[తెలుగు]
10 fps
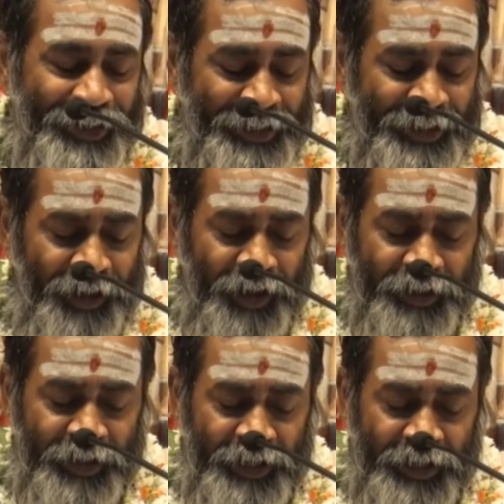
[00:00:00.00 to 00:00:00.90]

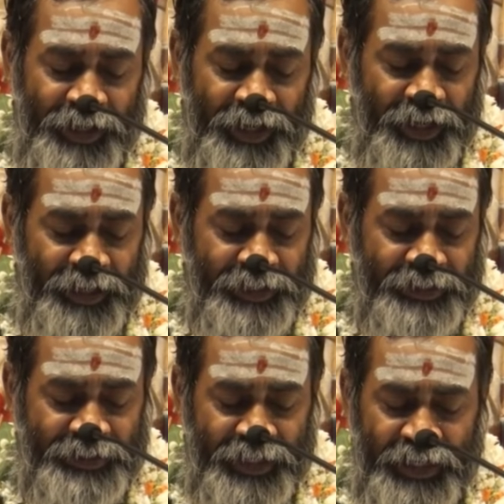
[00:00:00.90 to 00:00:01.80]
నిధాయికే
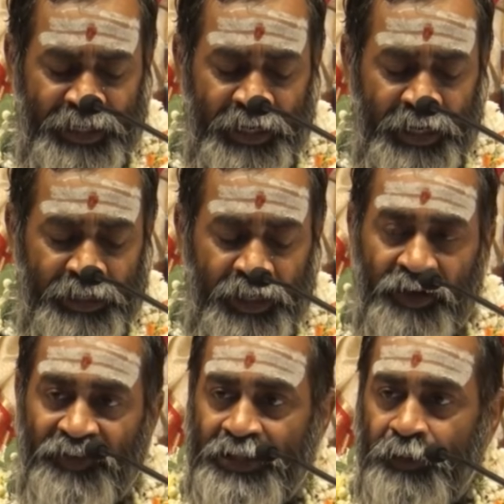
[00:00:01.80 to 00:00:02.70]
నిచ్చే
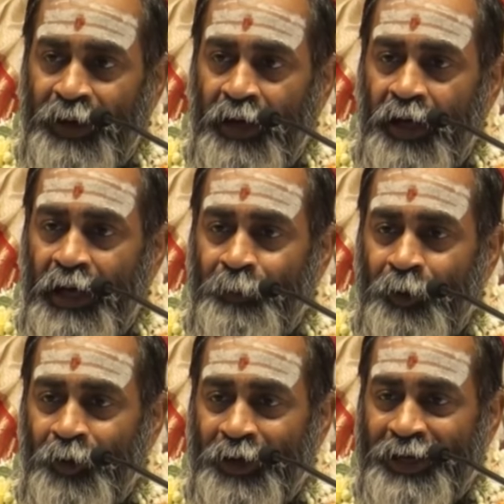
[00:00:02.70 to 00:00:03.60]
నిరవధి
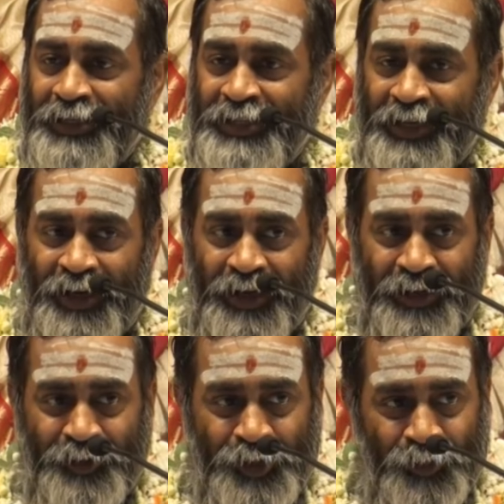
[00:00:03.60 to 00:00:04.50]
మహాభోగ రసికాహ
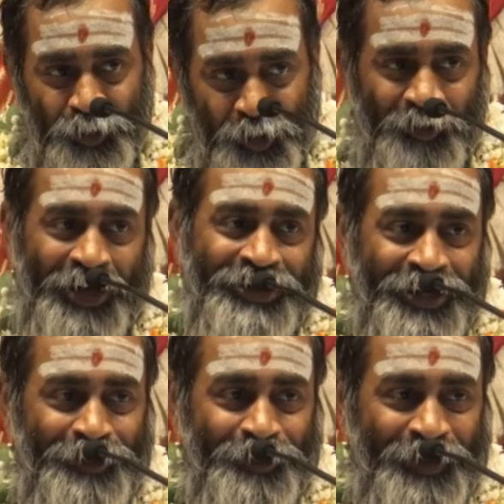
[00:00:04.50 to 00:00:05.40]
నుంచి మూడు
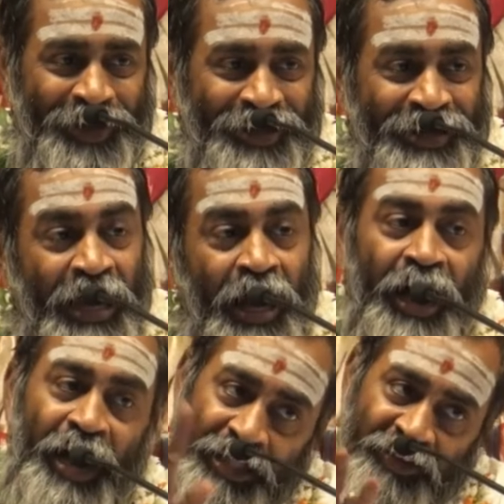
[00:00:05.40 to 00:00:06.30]
వాక్యాలు కూడా
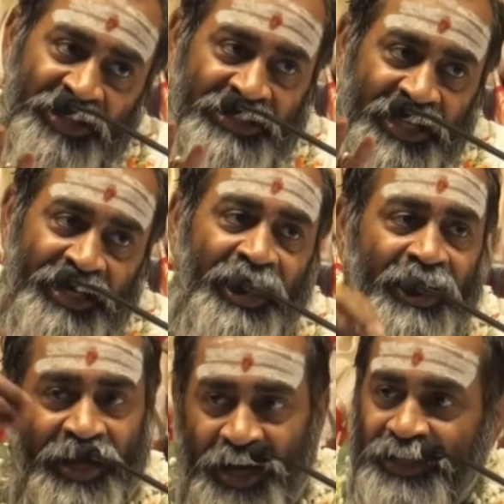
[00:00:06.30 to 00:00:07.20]
ఆది విద్య అయినా
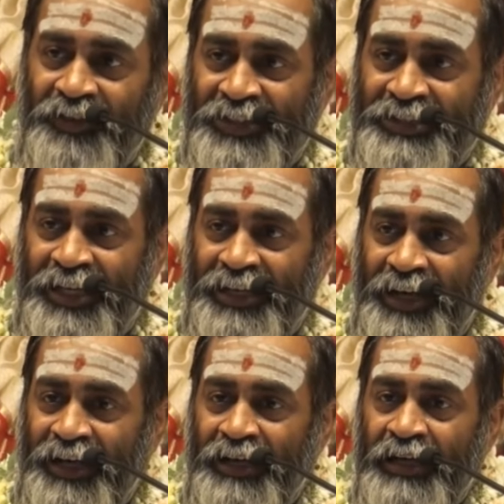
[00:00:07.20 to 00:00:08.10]
కాది విద్య అయినా
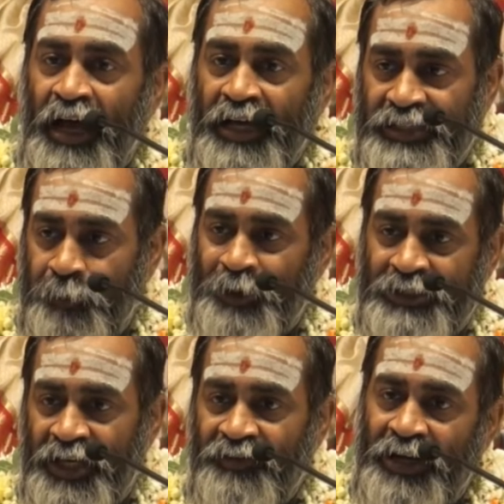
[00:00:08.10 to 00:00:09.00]

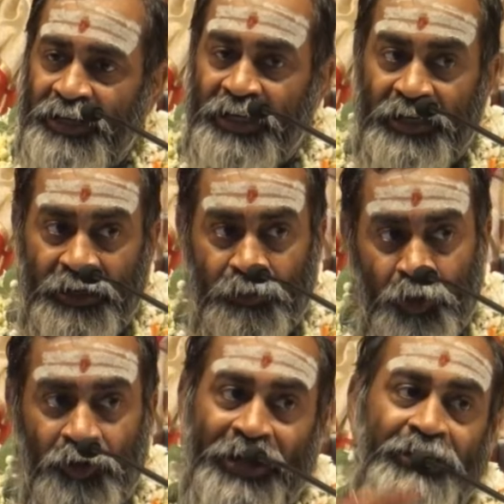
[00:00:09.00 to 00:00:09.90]
జపించే వాళ్ళకి ఈ
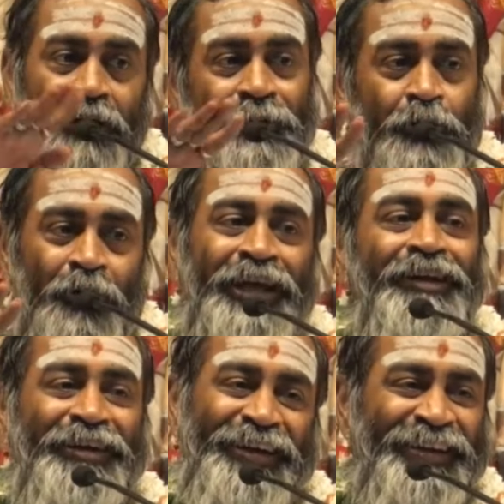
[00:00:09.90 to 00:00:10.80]
మూడు వాక్యాలు మాత్రం ఒకే
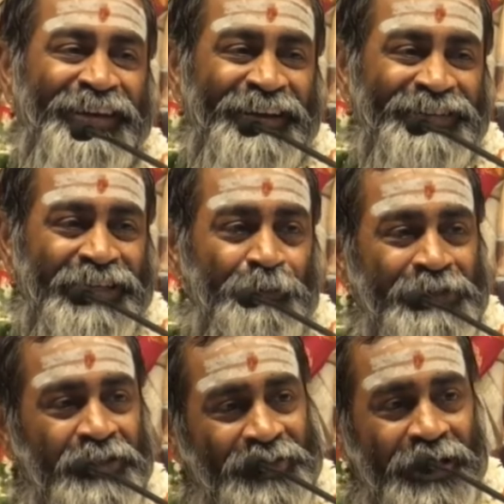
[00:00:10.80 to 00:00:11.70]

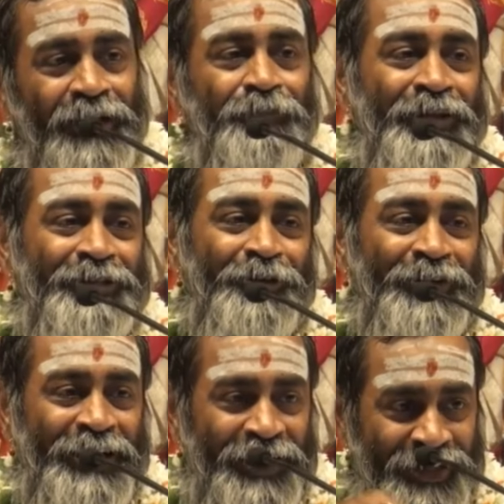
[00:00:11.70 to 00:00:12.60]
జపించే విధానం మాత్రం
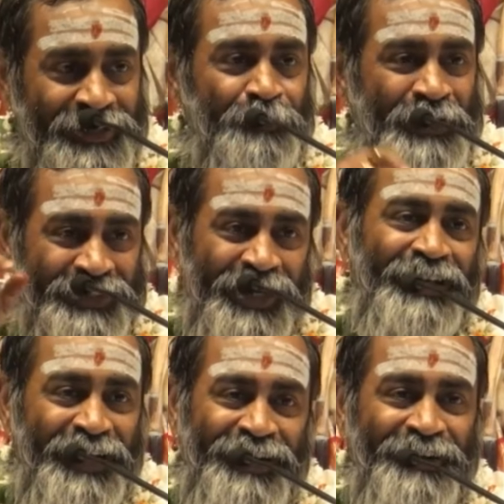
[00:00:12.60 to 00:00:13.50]
ఒకటి ఇలా
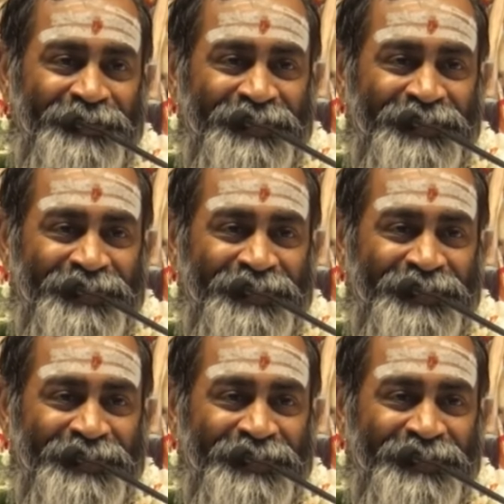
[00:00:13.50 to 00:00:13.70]
జపించాలి అన్నాడు